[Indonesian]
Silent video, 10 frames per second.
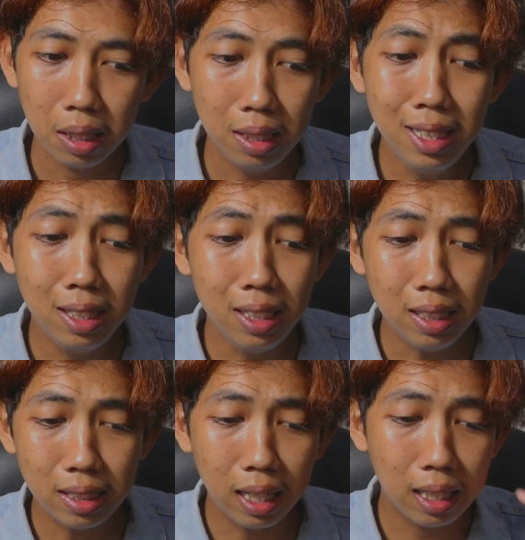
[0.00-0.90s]

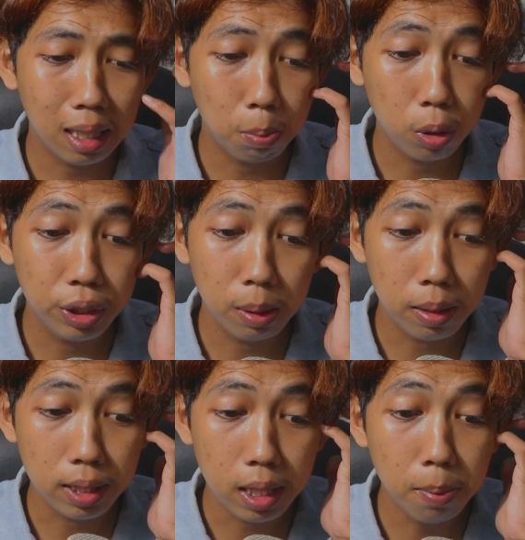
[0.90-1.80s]
Lily jangan lapor
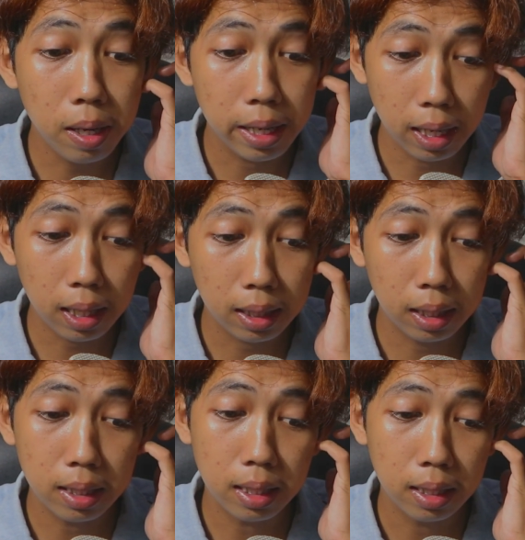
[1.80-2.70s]
siapa-siapa ya
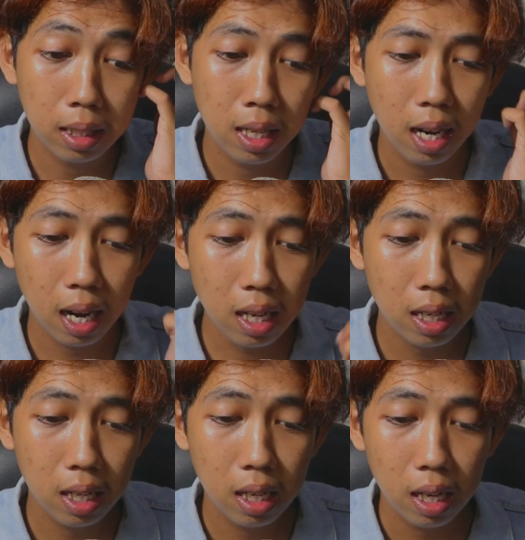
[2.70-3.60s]
katanya. Hah?
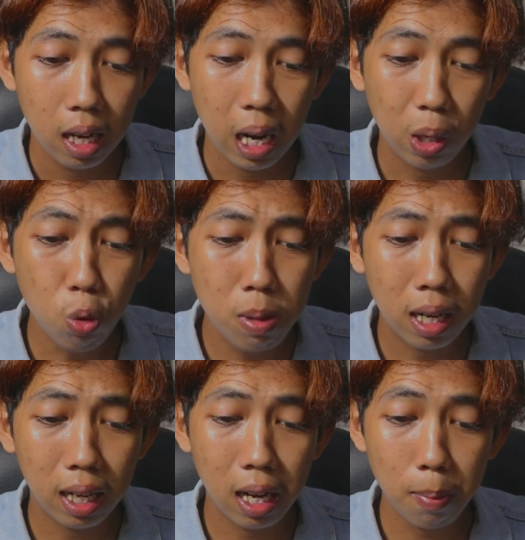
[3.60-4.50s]
aku
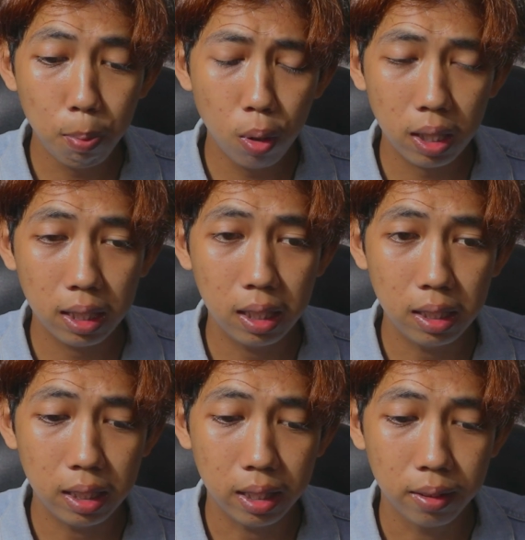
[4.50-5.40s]
bakal lapor
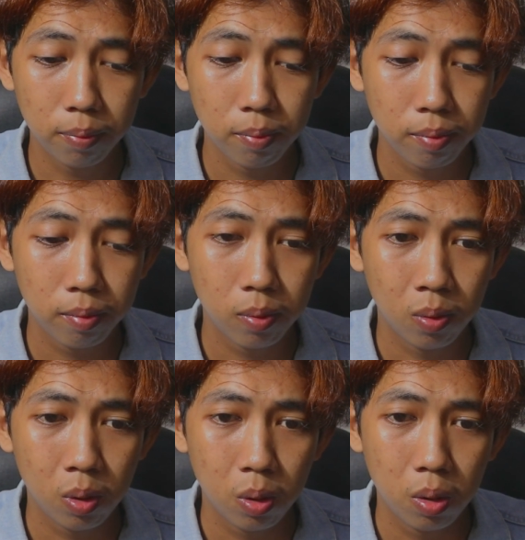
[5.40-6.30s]
katanya
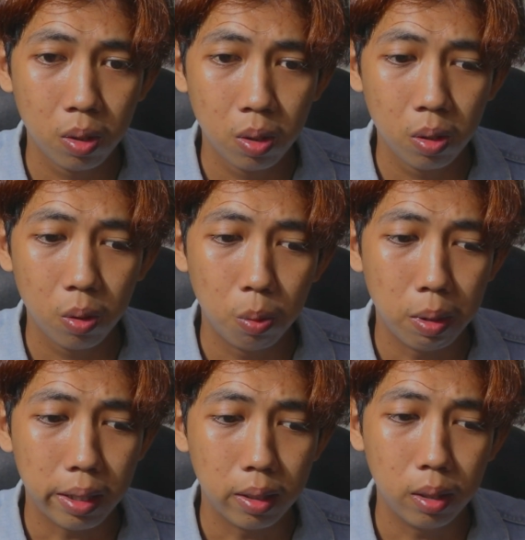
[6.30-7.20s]
oh
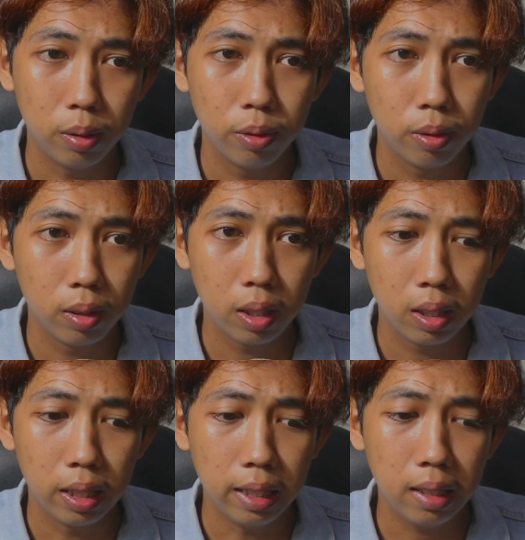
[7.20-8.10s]
my love
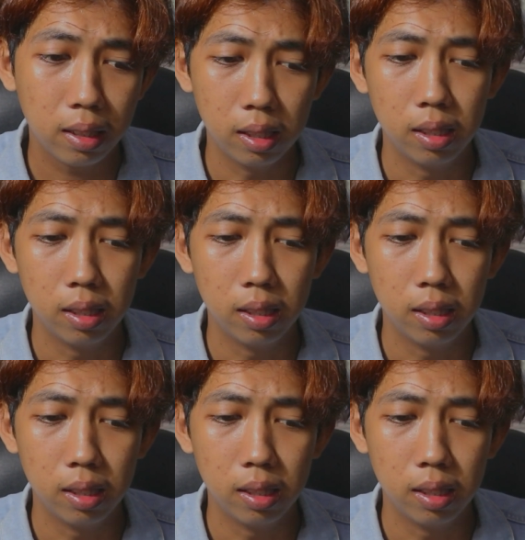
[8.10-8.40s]
Nick